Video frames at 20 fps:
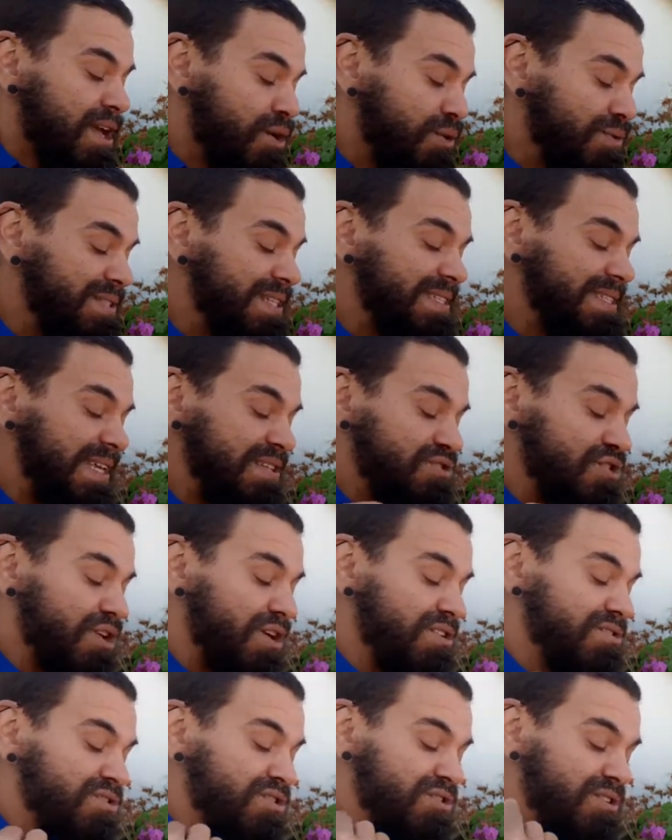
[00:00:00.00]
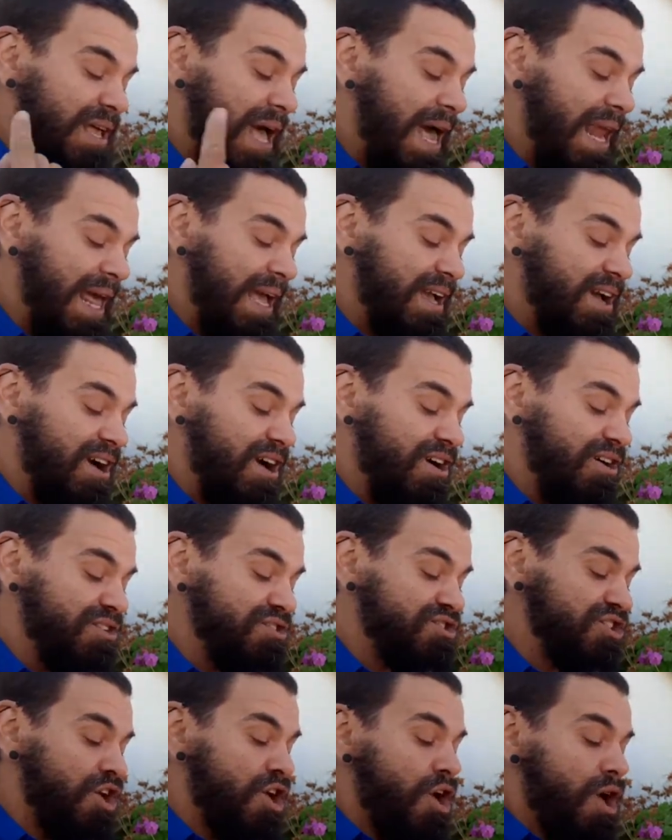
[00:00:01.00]
consiste à se rendre à la
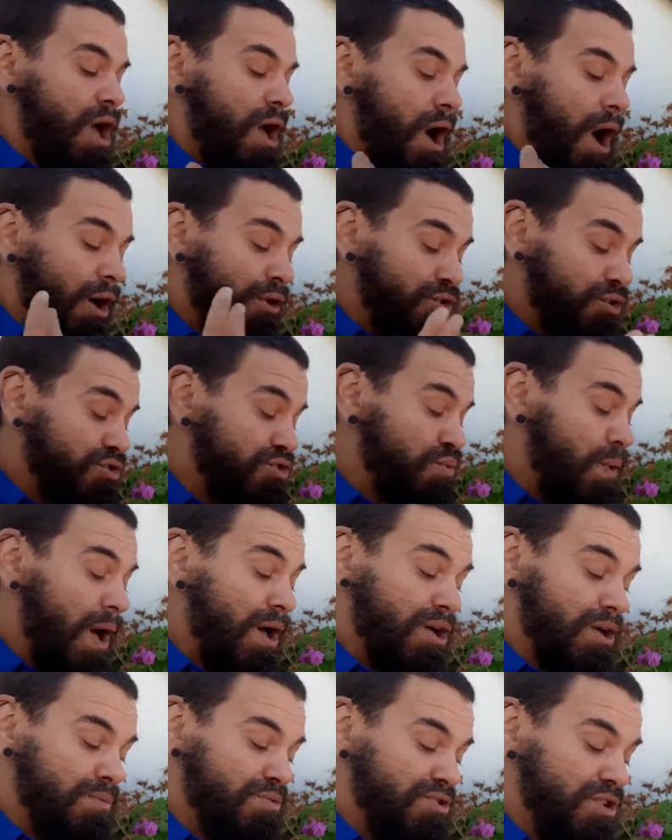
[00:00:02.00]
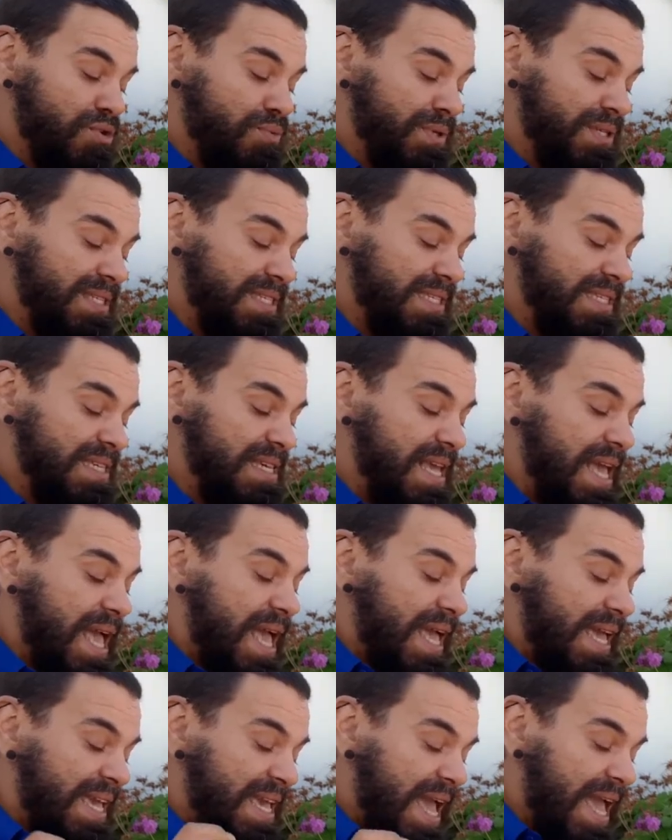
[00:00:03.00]
grange en un soir comme celui-ci
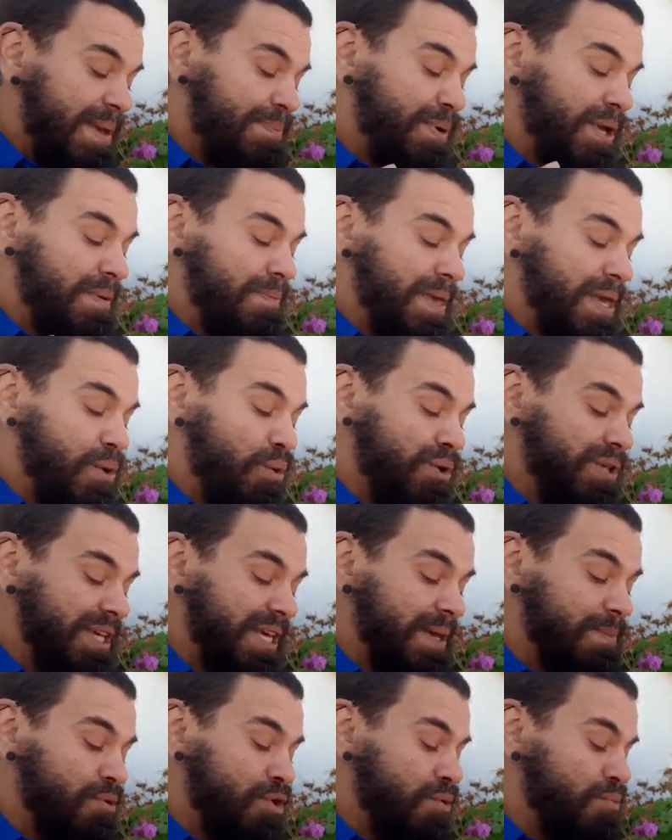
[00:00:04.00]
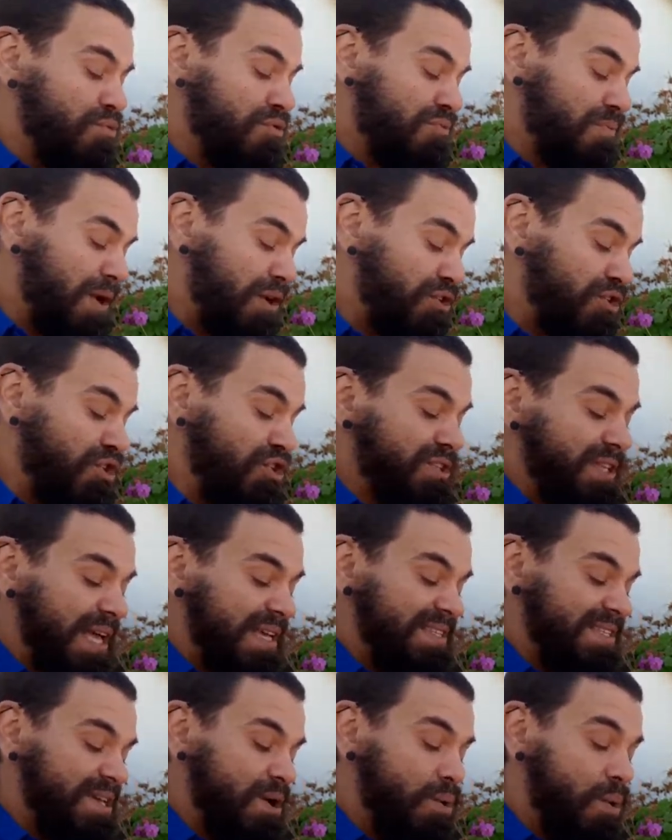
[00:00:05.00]
et à imprimer au crible un mouvement de
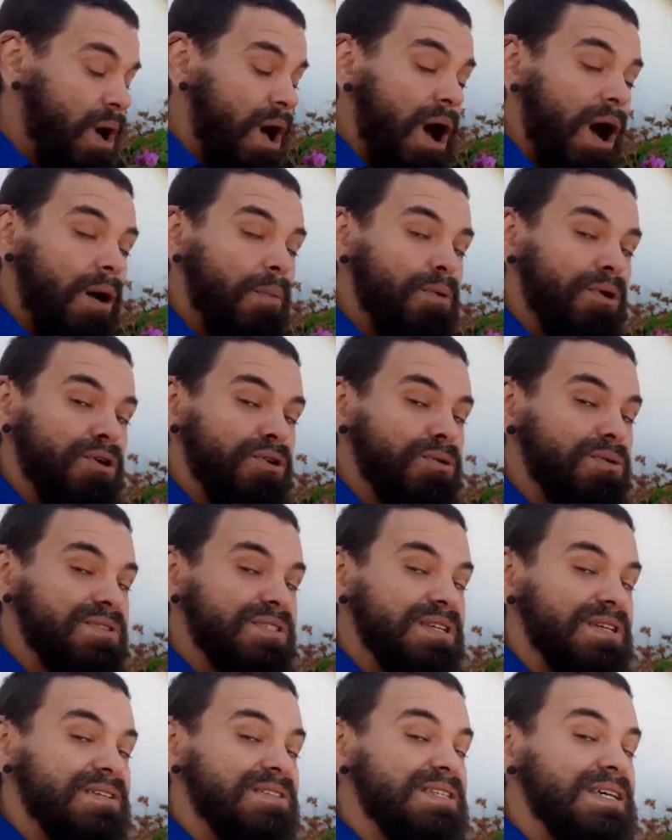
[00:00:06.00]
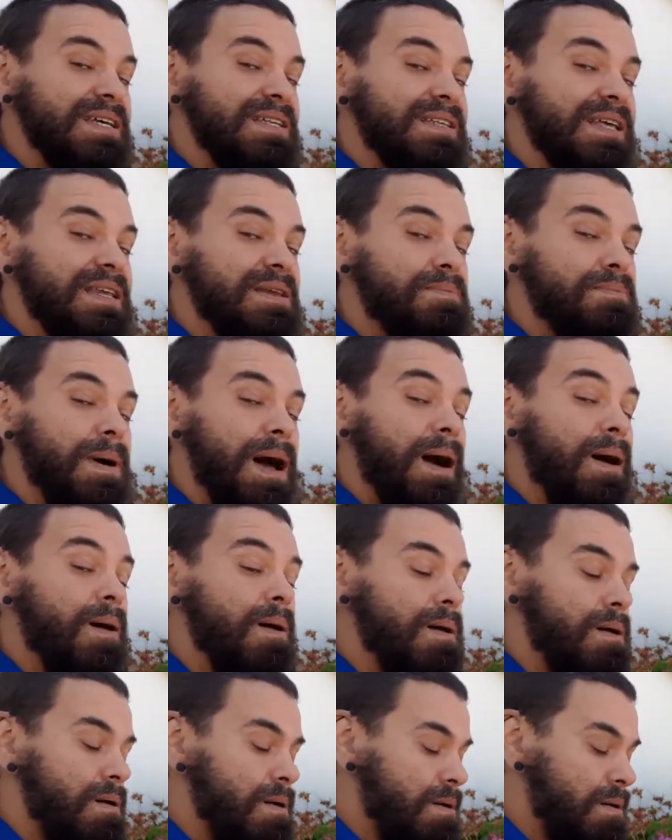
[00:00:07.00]
rotation en prononçant certaines
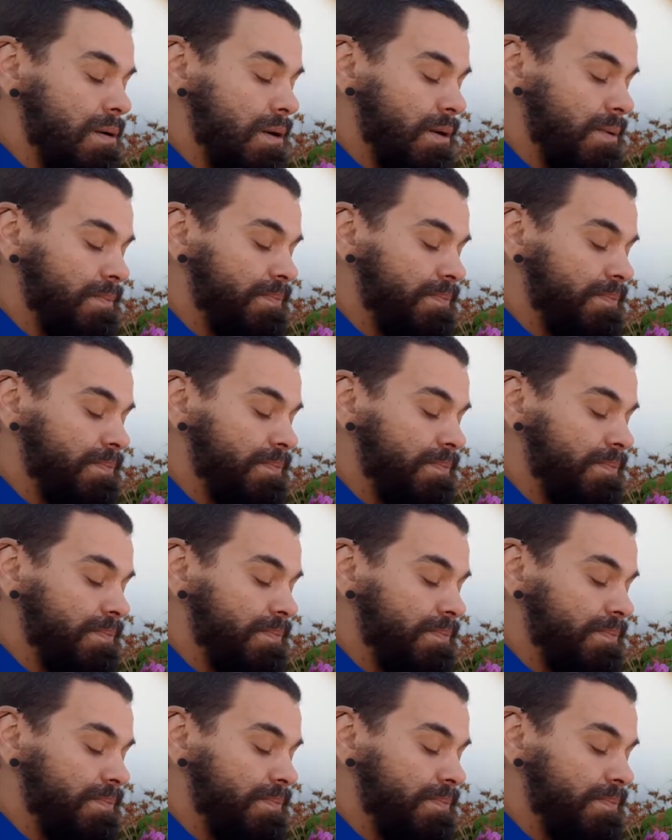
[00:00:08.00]
paroles.